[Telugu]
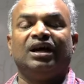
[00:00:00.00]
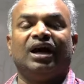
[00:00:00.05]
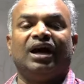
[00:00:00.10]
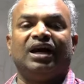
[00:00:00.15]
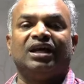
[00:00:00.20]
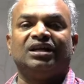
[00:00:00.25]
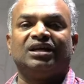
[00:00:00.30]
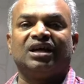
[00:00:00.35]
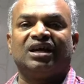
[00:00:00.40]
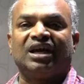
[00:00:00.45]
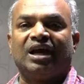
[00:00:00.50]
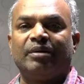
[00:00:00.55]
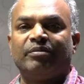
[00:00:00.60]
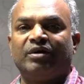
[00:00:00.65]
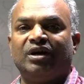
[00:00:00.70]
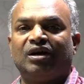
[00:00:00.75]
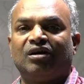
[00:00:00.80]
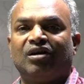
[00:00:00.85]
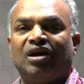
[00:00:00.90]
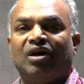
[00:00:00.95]
ఆయనకి
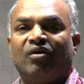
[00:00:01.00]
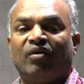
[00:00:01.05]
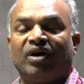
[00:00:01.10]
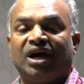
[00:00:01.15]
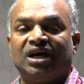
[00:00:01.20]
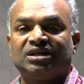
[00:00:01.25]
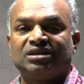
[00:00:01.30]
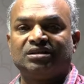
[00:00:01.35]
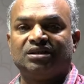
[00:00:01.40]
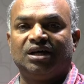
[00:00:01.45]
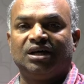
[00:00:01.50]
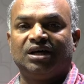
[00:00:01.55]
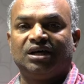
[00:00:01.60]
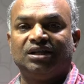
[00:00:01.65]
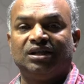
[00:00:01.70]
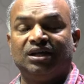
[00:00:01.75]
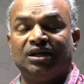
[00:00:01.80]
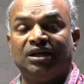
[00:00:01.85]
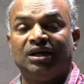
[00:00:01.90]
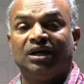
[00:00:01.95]
క్యాబినెట్లో అవకాశం
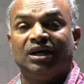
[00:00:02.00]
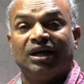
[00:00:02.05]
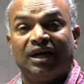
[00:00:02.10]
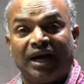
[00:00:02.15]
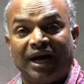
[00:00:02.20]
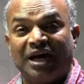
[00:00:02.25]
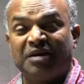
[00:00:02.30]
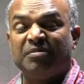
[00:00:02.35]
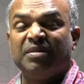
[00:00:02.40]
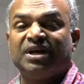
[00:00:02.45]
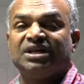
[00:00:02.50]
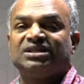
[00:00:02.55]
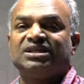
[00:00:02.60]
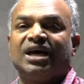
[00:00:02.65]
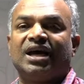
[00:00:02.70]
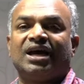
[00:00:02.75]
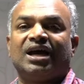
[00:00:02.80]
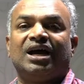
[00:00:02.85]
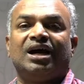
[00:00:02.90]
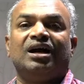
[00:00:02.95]
దక్కింది కార్మిక
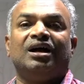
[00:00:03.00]
శాఖ